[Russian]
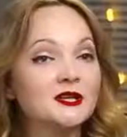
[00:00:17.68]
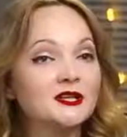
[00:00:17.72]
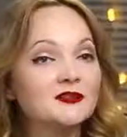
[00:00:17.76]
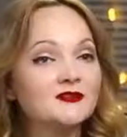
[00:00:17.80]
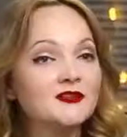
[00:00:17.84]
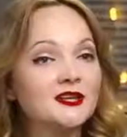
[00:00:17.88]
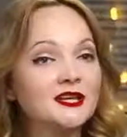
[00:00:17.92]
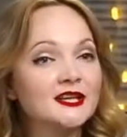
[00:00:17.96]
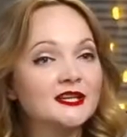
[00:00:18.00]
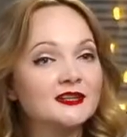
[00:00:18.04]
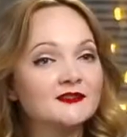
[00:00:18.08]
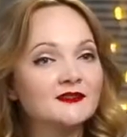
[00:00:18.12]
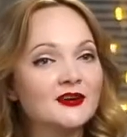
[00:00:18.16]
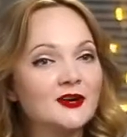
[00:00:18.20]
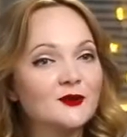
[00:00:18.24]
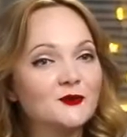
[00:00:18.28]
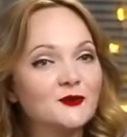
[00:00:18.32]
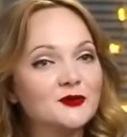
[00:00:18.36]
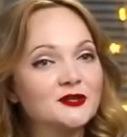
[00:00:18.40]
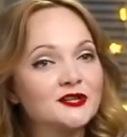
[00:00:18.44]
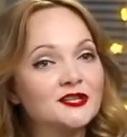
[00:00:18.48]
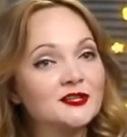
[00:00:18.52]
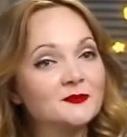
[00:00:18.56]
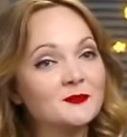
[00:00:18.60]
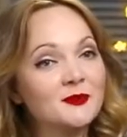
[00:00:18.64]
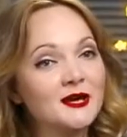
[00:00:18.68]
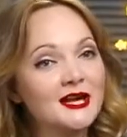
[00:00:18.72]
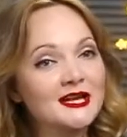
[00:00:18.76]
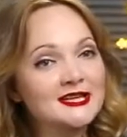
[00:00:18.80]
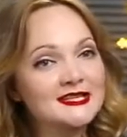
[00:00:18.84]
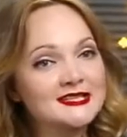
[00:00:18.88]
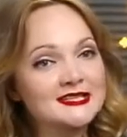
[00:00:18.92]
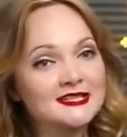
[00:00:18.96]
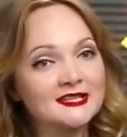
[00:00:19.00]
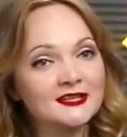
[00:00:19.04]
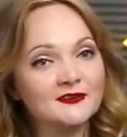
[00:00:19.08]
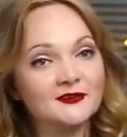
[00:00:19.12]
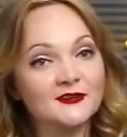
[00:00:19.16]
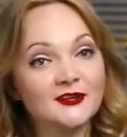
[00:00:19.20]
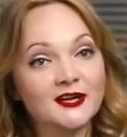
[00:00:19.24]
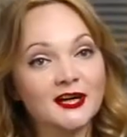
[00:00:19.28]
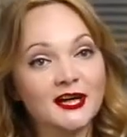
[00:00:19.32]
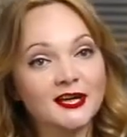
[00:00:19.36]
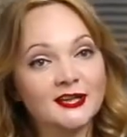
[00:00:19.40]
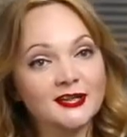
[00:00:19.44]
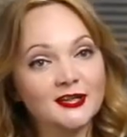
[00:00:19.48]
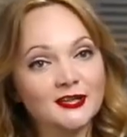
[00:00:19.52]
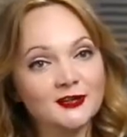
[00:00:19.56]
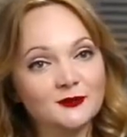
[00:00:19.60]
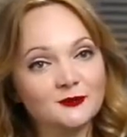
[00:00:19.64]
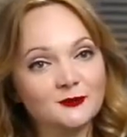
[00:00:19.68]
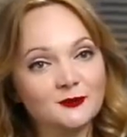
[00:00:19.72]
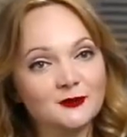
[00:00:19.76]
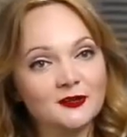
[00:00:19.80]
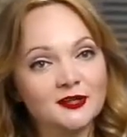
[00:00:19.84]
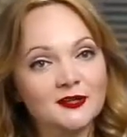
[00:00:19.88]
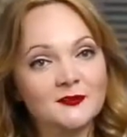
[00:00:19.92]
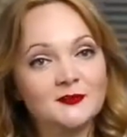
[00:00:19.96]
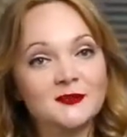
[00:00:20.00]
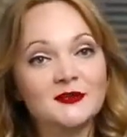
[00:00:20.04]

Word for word: преддверии новогодних праздников и каникул